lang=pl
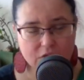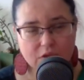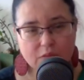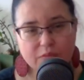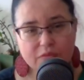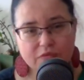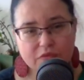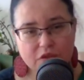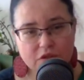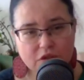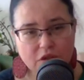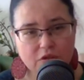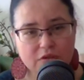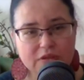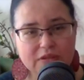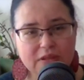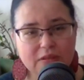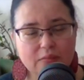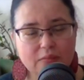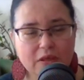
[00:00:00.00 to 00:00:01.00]
Osoby
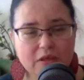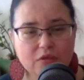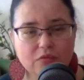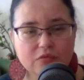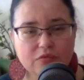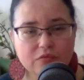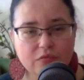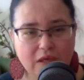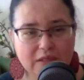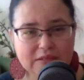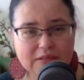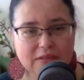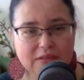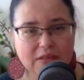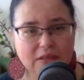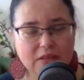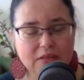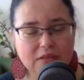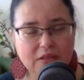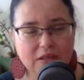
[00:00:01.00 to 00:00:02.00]
wierzące mają
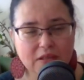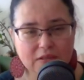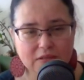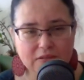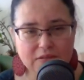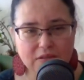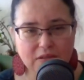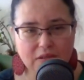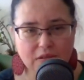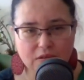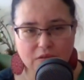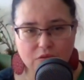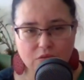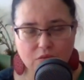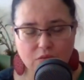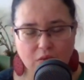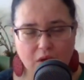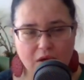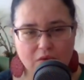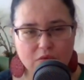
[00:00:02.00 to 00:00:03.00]
własne tradycje i
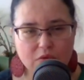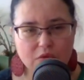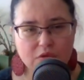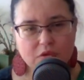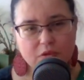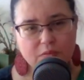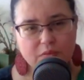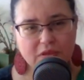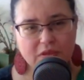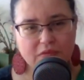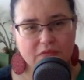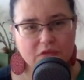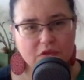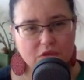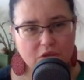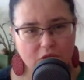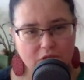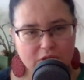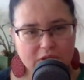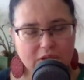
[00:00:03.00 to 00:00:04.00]
rytuały, osoby
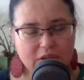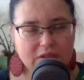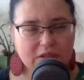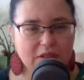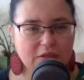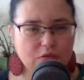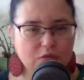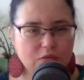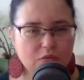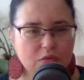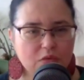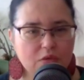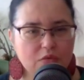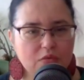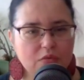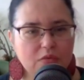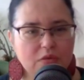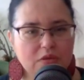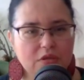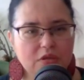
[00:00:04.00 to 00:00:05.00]
niewierzące
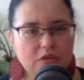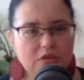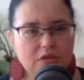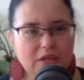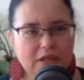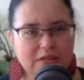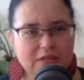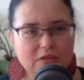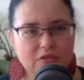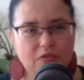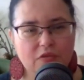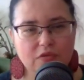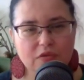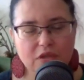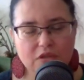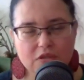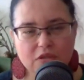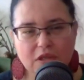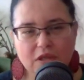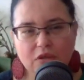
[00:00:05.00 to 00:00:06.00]
traktują czas
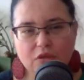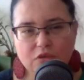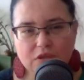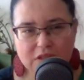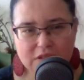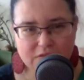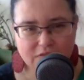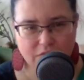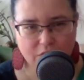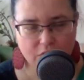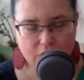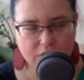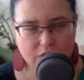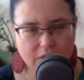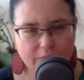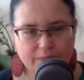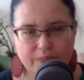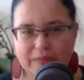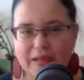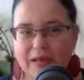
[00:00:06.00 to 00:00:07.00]
świąteczny jako czas
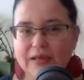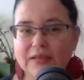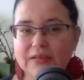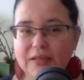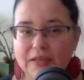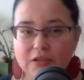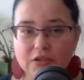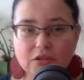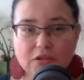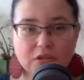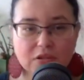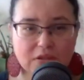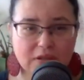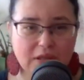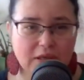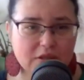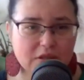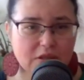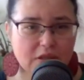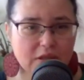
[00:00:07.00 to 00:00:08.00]
wolny. Ale tak czy
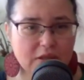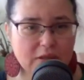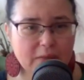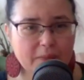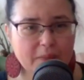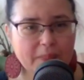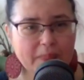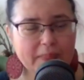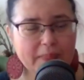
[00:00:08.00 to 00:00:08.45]
inaczej,